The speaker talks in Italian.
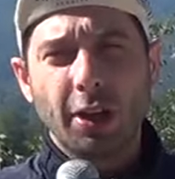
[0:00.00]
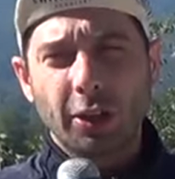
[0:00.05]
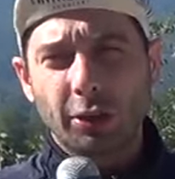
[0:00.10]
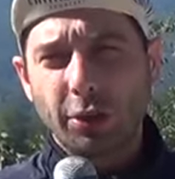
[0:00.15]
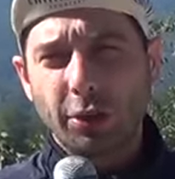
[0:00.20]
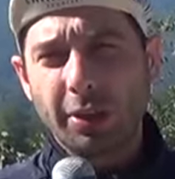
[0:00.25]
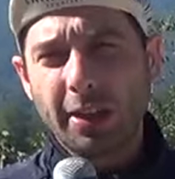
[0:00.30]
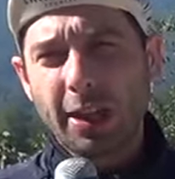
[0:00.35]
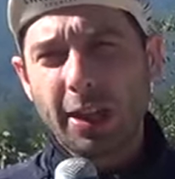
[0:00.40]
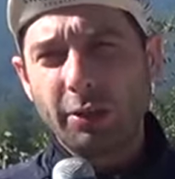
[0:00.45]

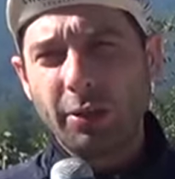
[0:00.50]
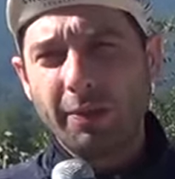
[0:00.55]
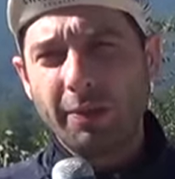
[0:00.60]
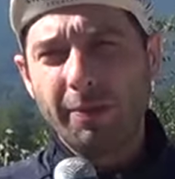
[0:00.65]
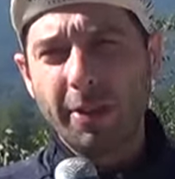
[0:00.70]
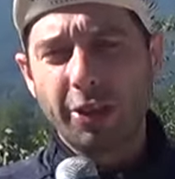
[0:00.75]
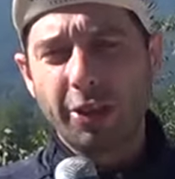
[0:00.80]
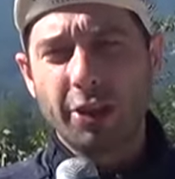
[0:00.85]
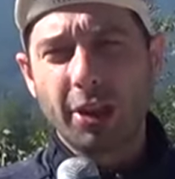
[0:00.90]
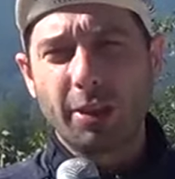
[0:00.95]
Tornando
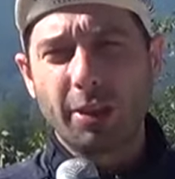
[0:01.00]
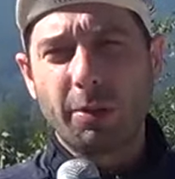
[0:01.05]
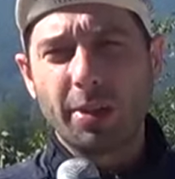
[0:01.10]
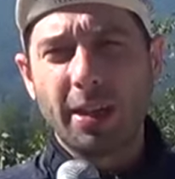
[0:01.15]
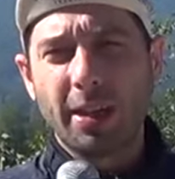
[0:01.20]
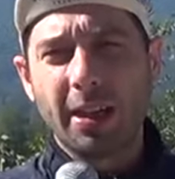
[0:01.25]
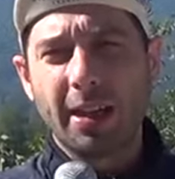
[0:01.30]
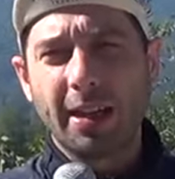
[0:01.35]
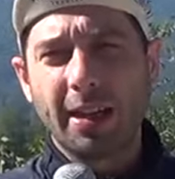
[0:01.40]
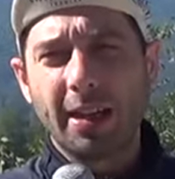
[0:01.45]
invece a
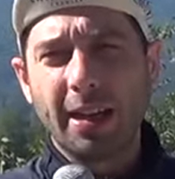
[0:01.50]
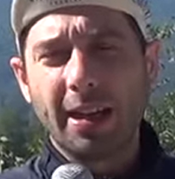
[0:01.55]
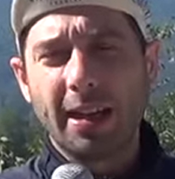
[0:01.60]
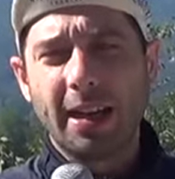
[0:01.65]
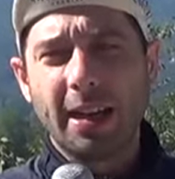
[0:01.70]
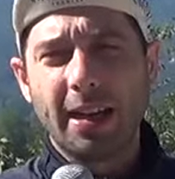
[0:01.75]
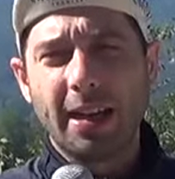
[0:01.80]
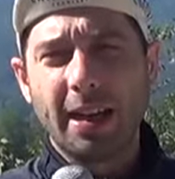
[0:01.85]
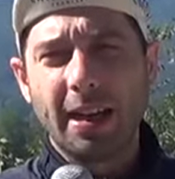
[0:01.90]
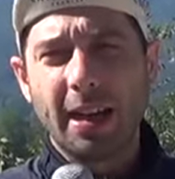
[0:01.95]
quella
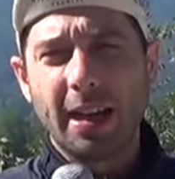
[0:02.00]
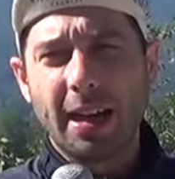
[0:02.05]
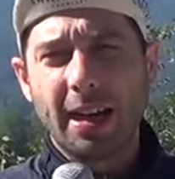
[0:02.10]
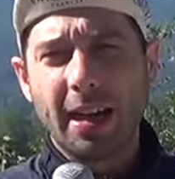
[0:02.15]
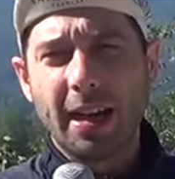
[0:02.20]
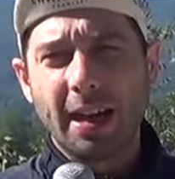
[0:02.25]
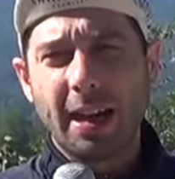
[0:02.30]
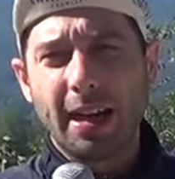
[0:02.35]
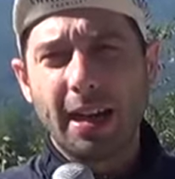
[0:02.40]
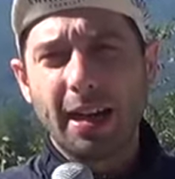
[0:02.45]
che è
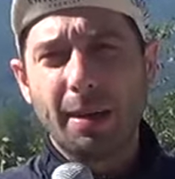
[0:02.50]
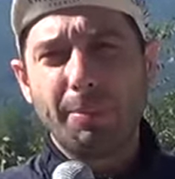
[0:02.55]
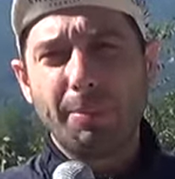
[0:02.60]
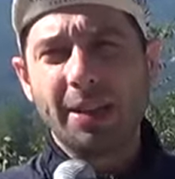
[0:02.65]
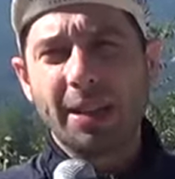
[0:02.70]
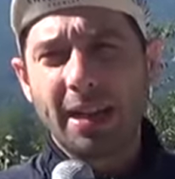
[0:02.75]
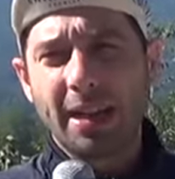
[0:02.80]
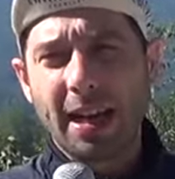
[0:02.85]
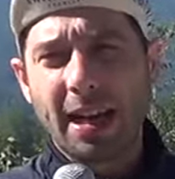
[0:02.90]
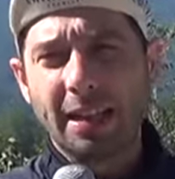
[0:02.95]
la
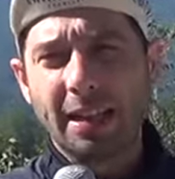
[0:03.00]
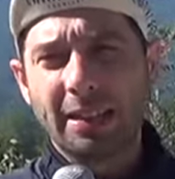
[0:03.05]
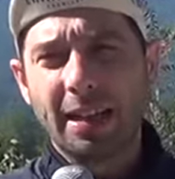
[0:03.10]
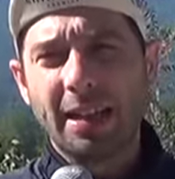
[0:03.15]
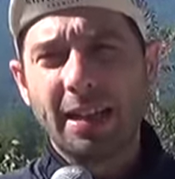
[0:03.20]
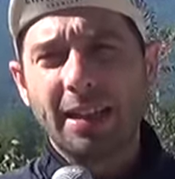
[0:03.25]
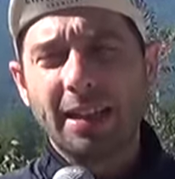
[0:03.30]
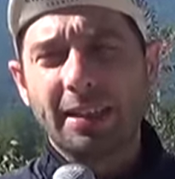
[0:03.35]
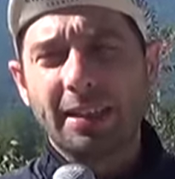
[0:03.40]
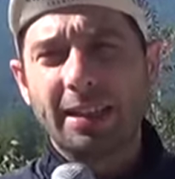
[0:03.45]
pedalata
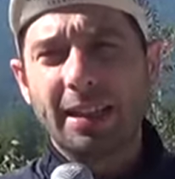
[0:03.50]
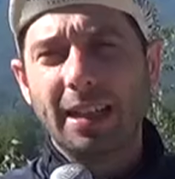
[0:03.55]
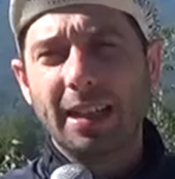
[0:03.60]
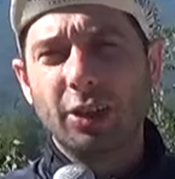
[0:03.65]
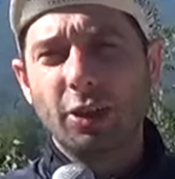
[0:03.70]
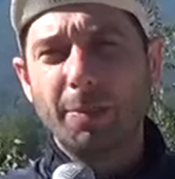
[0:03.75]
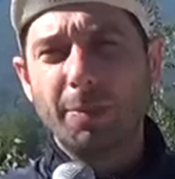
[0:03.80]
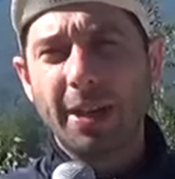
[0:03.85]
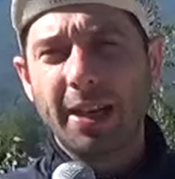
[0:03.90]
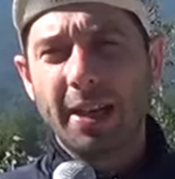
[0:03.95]
della
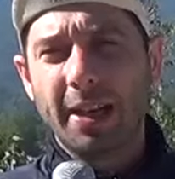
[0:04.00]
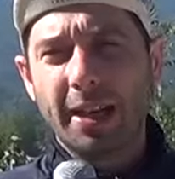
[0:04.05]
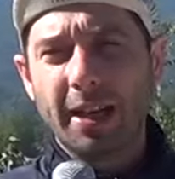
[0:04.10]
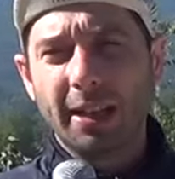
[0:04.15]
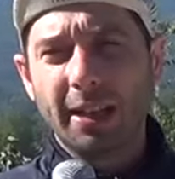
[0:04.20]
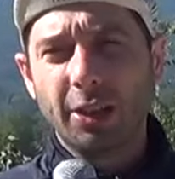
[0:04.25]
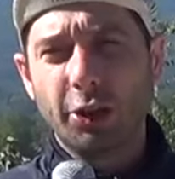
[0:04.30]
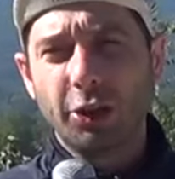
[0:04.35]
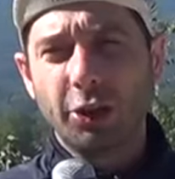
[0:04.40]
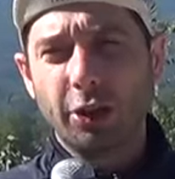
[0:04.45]

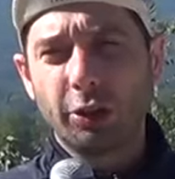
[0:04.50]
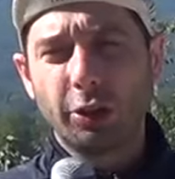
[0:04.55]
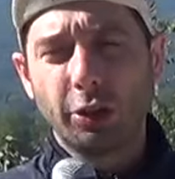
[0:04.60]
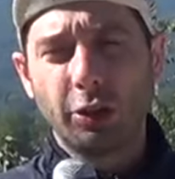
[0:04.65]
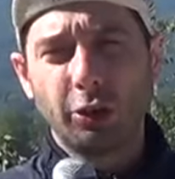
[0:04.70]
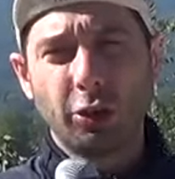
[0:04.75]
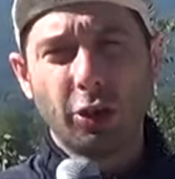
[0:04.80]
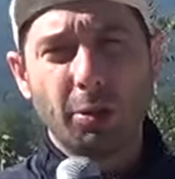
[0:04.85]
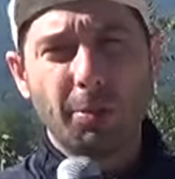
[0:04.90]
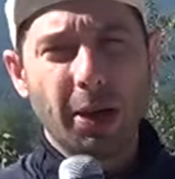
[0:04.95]
domenica 18
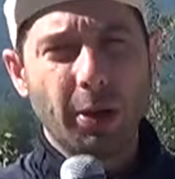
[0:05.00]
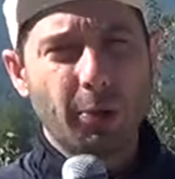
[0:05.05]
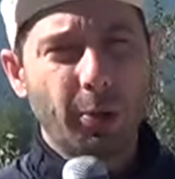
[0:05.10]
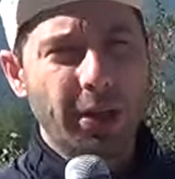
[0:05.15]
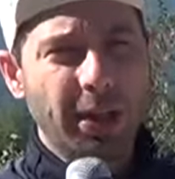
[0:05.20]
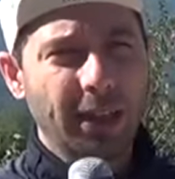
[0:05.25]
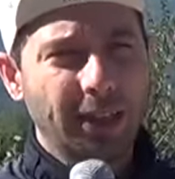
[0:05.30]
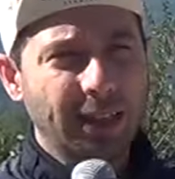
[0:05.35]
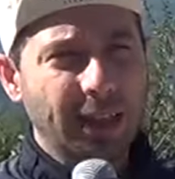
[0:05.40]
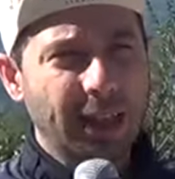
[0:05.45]
ottobre,
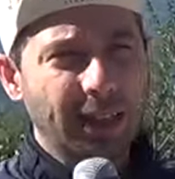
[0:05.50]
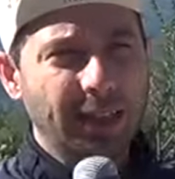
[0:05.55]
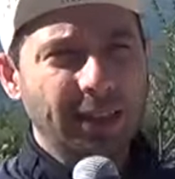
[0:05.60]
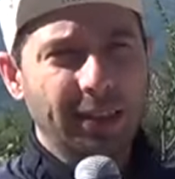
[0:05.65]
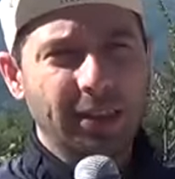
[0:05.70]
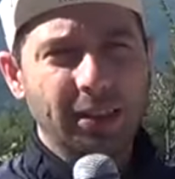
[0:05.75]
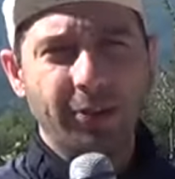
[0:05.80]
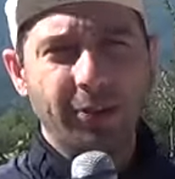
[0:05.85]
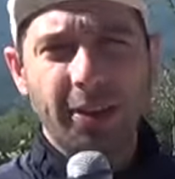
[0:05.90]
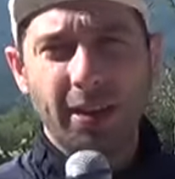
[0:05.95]
qui gli
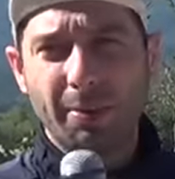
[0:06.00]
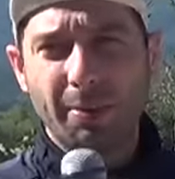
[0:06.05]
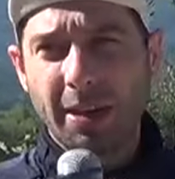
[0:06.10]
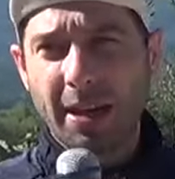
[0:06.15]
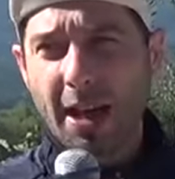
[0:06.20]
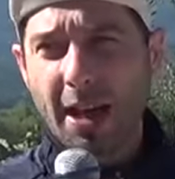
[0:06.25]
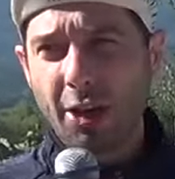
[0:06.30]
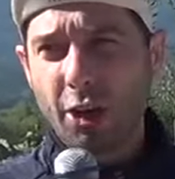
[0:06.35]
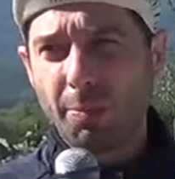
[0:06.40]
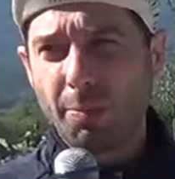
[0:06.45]
atleti si
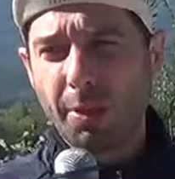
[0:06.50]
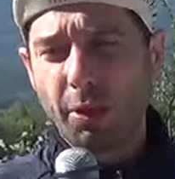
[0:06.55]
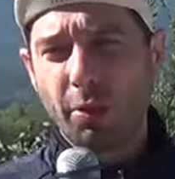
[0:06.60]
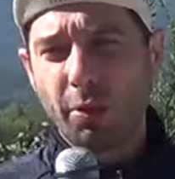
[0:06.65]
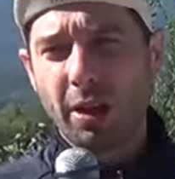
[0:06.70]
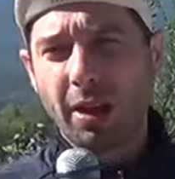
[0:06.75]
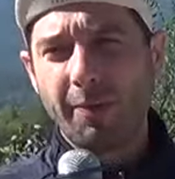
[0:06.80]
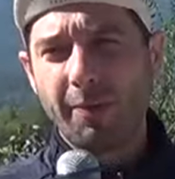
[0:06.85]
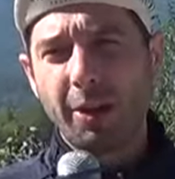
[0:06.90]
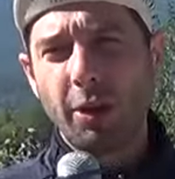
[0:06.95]
fermeranno per
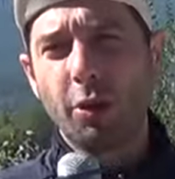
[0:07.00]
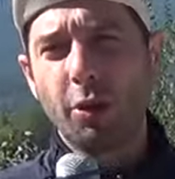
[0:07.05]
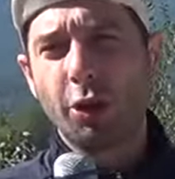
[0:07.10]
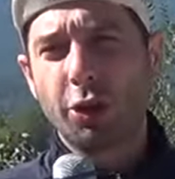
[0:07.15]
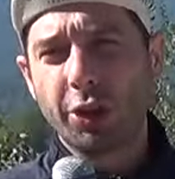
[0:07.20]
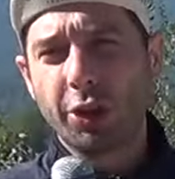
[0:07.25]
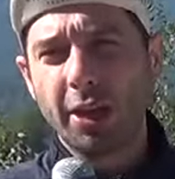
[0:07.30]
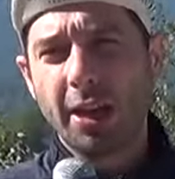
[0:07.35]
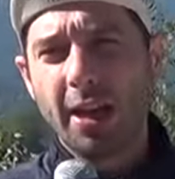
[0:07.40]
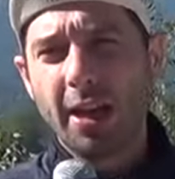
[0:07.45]
un
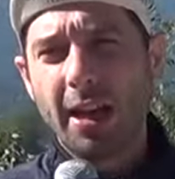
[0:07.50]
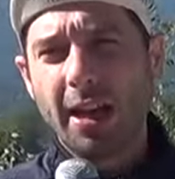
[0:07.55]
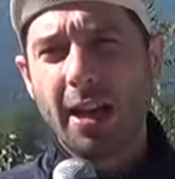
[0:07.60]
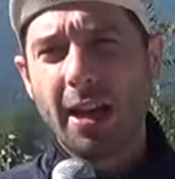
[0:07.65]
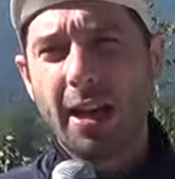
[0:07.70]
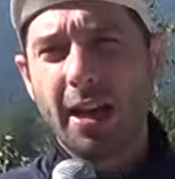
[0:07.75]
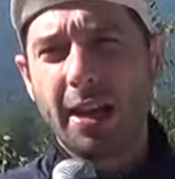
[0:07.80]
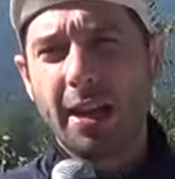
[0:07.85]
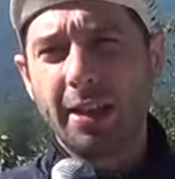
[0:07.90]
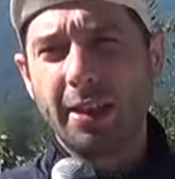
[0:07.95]
veloce
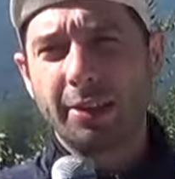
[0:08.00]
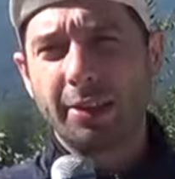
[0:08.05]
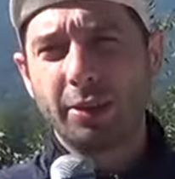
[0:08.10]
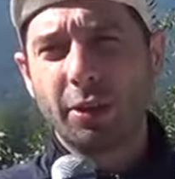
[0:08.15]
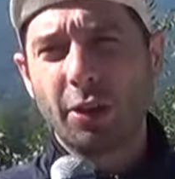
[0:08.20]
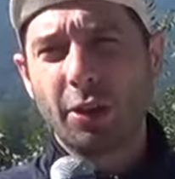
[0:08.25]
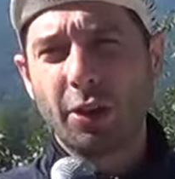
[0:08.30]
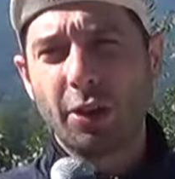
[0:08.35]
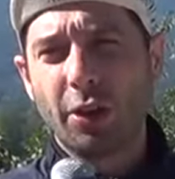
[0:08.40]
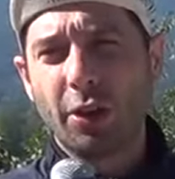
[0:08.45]
eh,
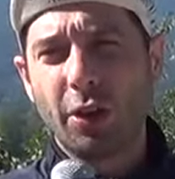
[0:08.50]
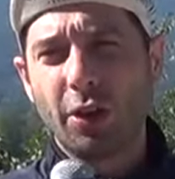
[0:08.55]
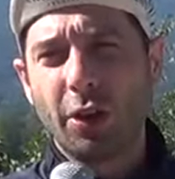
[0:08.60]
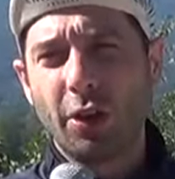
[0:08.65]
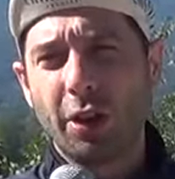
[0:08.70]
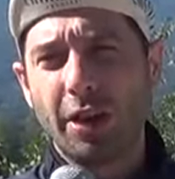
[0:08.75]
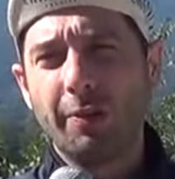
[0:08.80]
ristoro